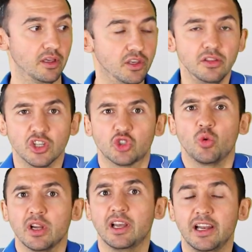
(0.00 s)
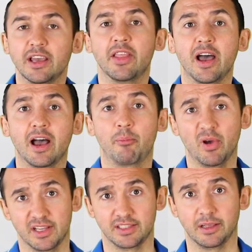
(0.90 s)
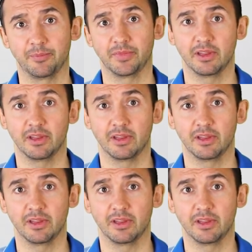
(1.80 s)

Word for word: И настолько ли она опасна?